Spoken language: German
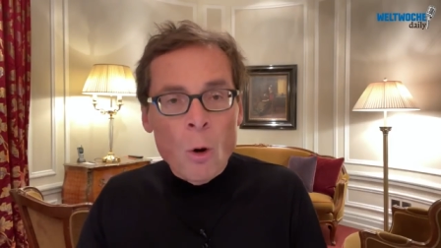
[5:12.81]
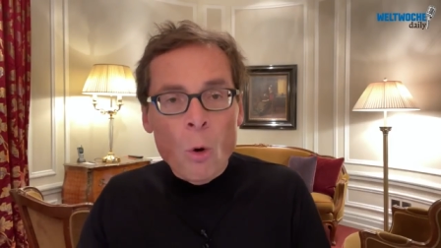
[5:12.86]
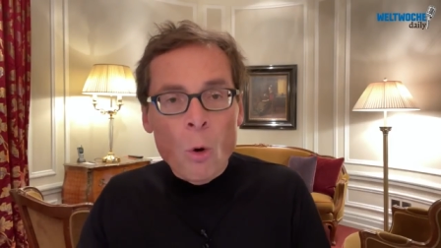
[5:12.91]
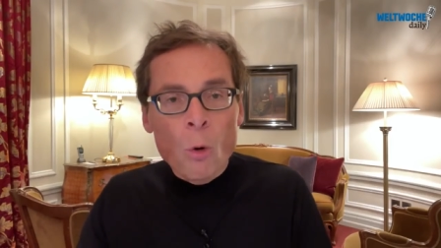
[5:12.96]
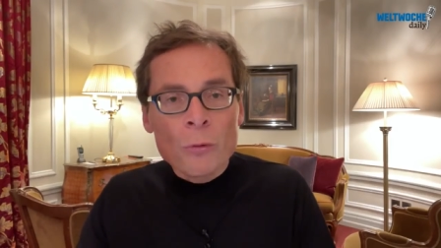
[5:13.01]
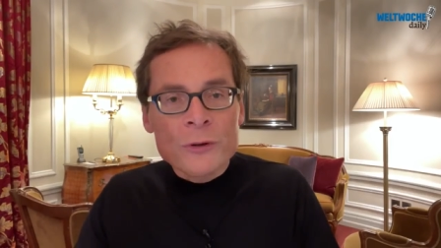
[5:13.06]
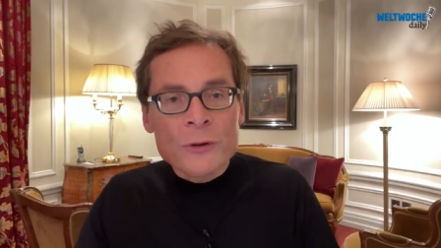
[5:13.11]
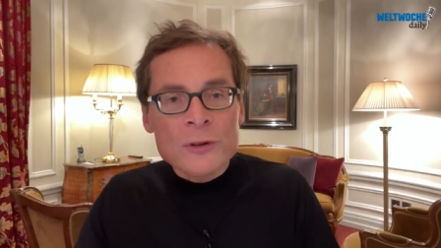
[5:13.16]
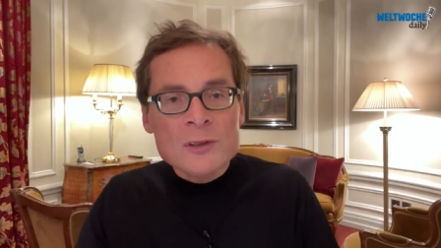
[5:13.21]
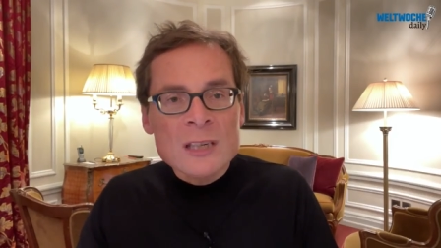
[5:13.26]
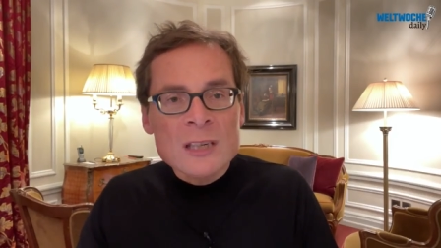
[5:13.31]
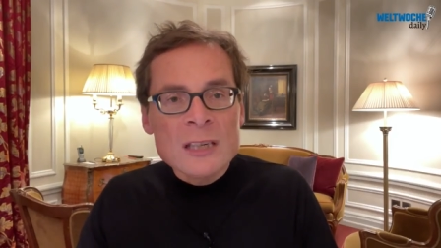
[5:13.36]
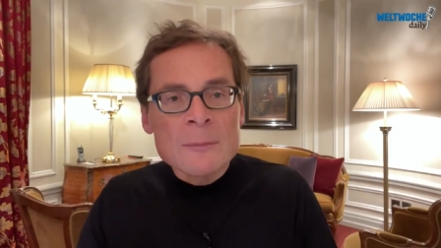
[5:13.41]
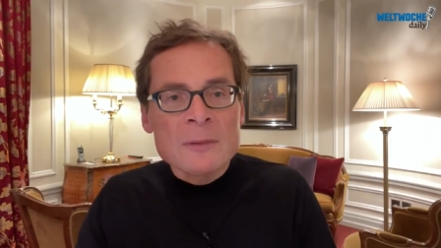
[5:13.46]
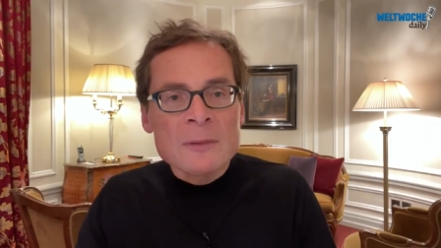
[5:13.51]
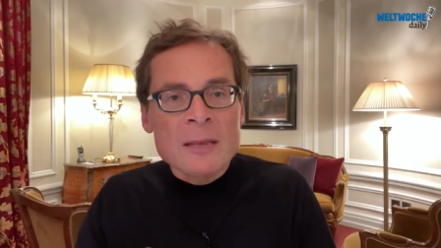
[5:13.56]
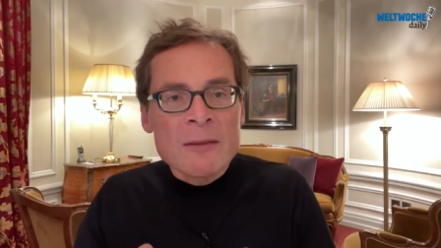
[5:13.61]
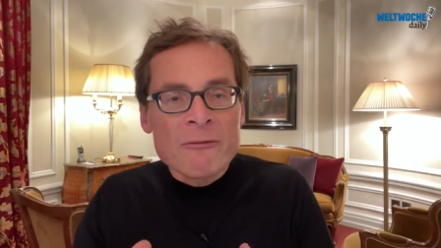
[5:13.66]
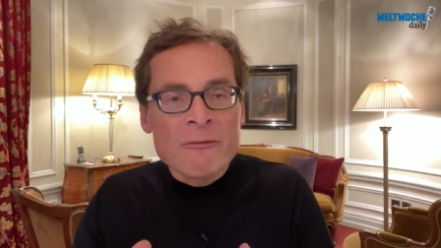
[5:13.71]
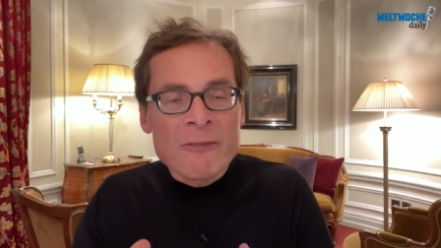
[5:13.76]
und das
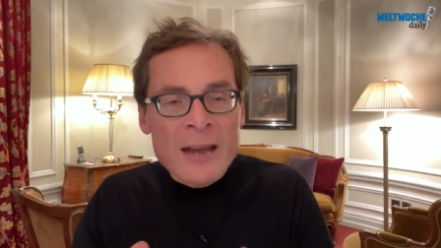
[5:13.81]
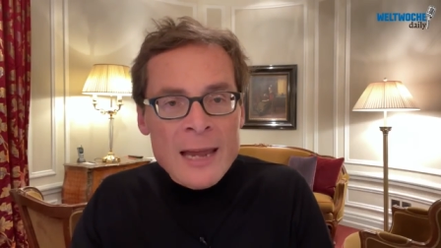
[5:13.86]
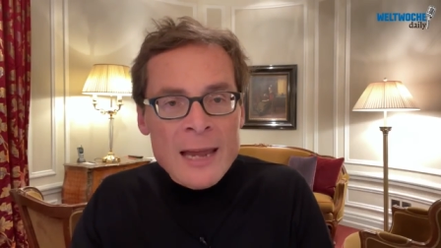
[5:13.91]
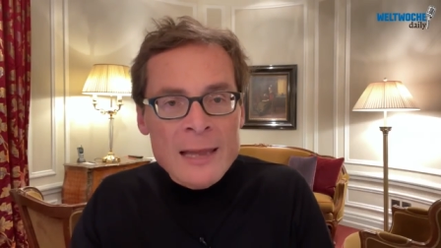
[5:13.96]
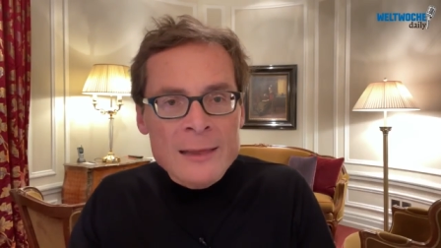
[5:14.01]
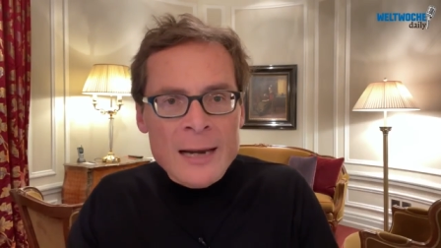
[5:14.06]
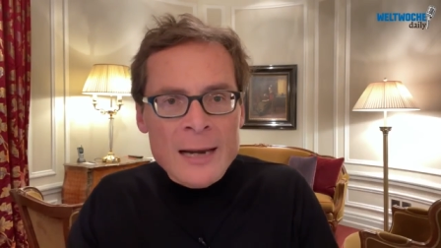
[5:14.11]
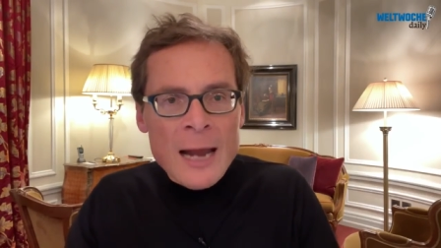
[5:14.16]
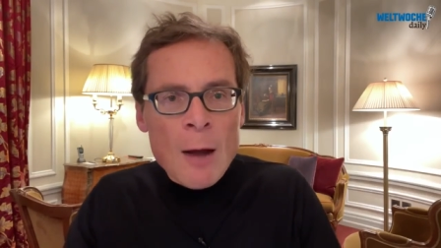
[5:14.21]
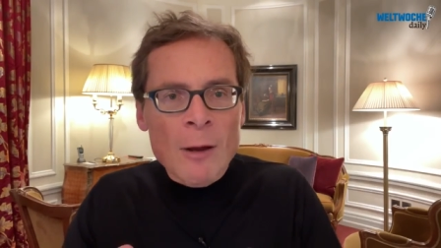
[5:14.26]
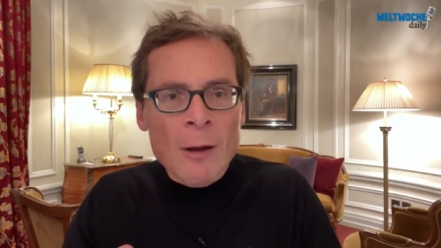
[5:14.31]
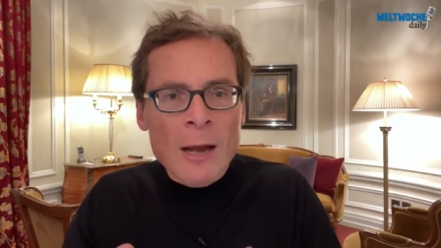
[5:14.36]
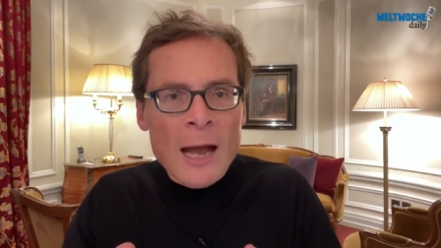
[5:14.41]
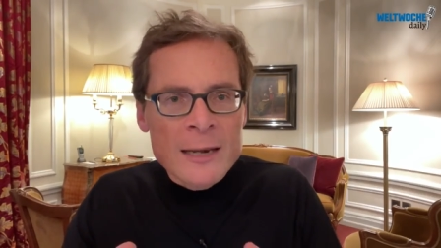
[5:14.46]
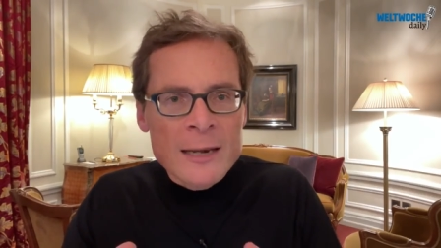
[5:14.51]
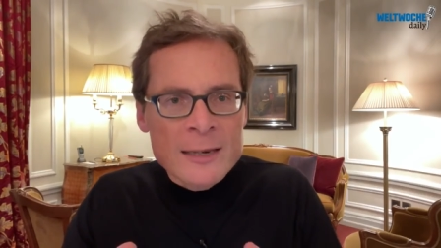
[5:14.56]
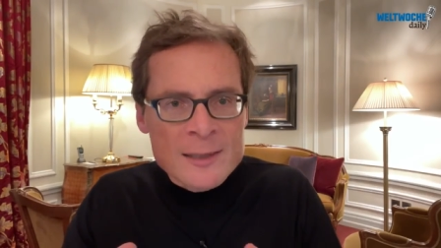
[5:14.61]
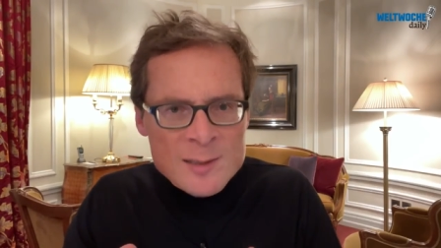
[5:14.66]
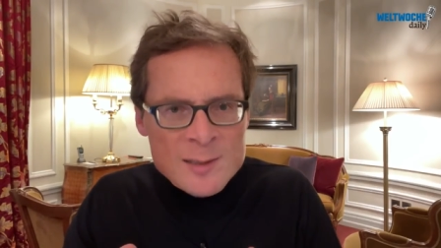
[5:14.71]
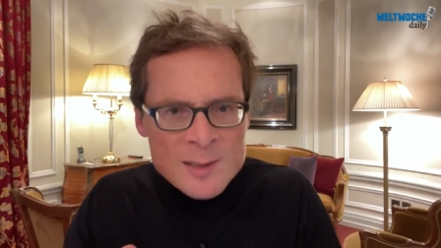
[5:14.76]
gibt dem Wähler auch
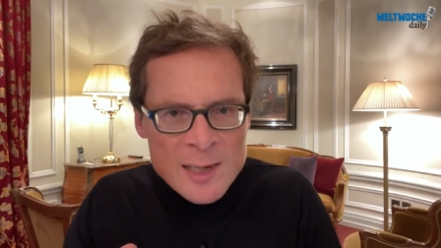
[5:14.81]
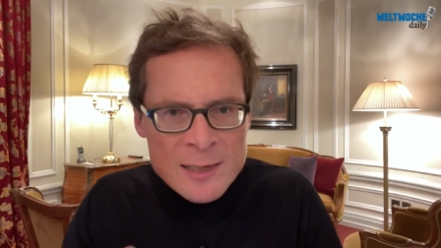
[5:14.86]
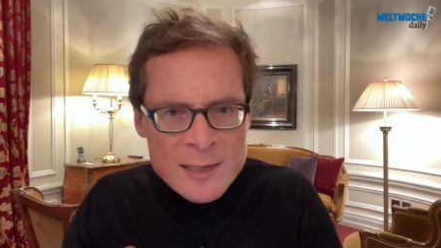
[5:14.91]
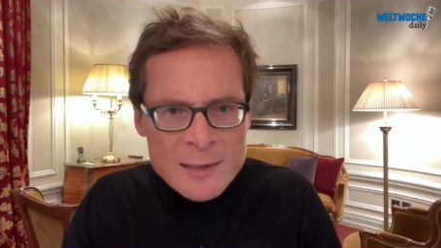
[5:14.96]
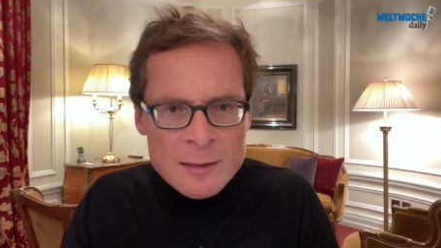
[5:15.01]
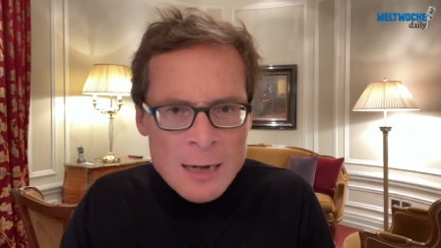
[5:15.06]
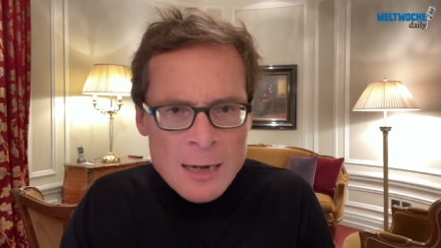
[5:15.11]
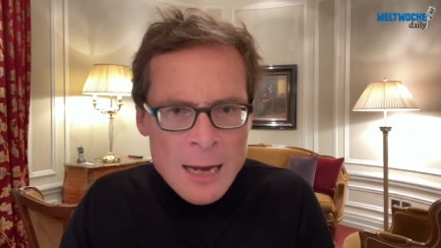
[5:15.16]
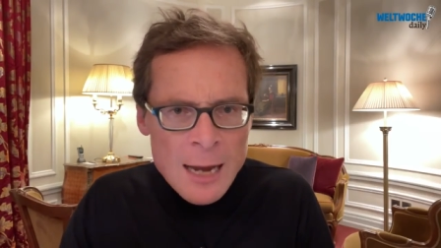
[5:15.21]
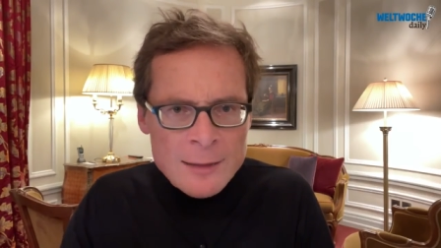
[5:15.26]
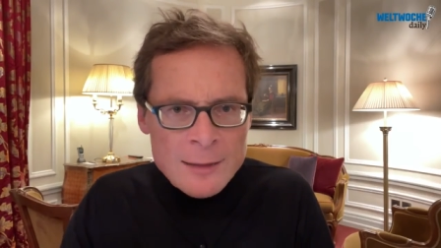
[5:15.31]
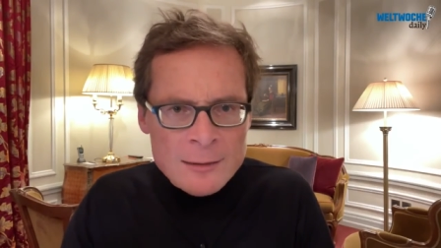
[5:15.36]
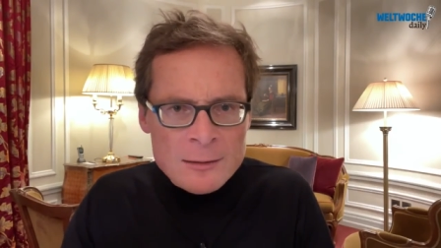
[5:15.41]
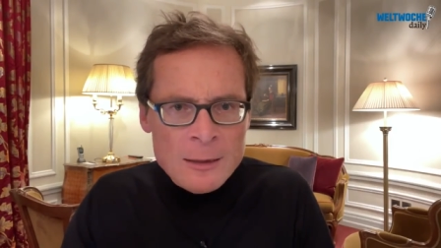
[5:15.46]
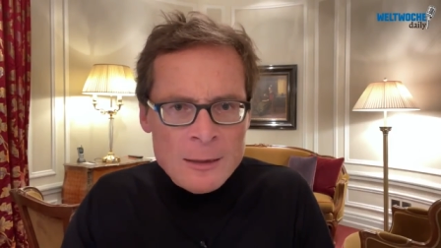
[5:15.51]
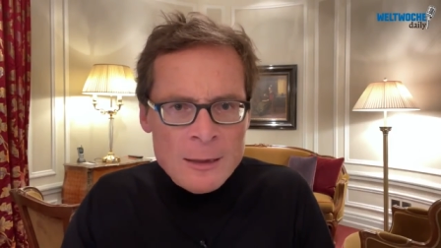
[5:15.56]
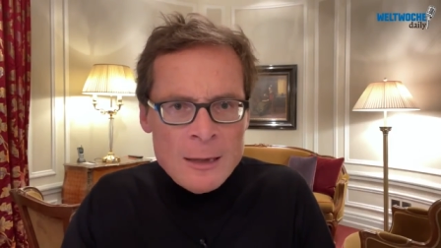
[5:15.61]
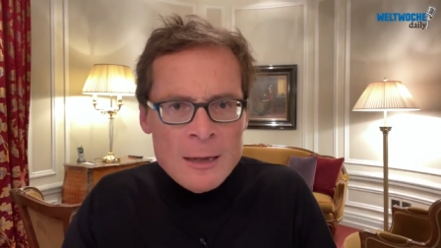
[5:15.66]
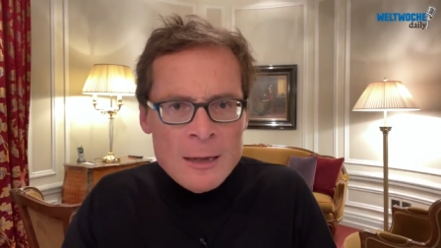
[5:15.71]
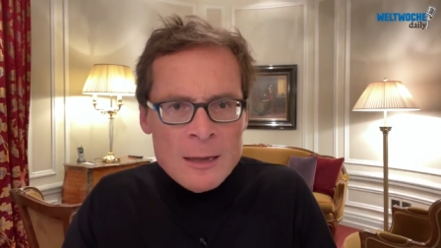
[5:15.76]
eine Sicherheit,